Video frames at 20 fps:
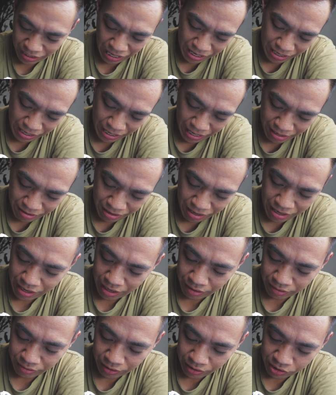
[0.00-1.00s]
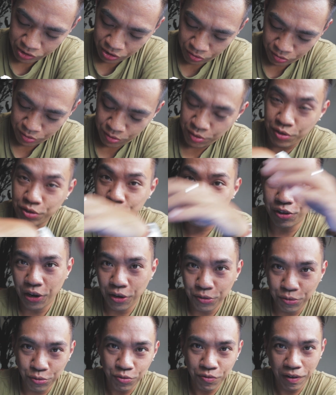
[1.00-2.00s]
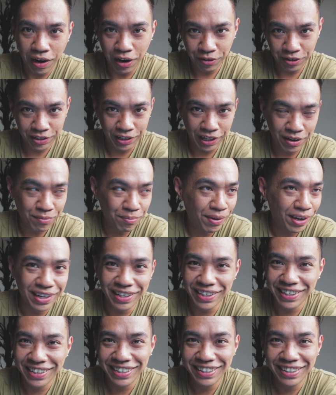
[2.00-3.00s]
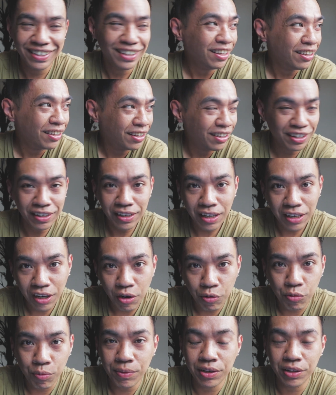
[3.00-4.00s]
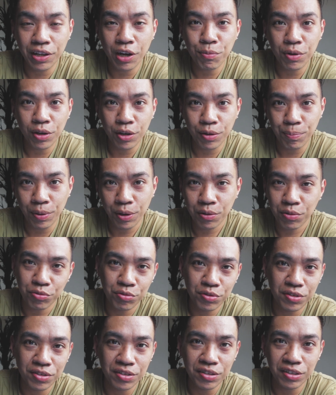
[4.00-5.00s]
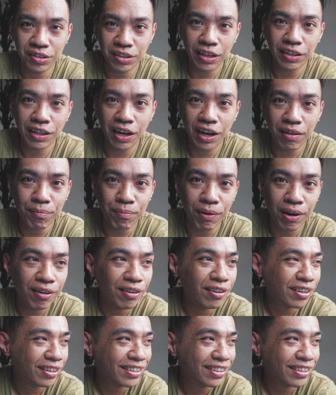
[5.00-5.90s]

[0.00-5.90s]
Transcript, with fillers: 大概在两三个小时后就要出发回台北了，看看我妹要不要陪我去吃丹丹汉堡。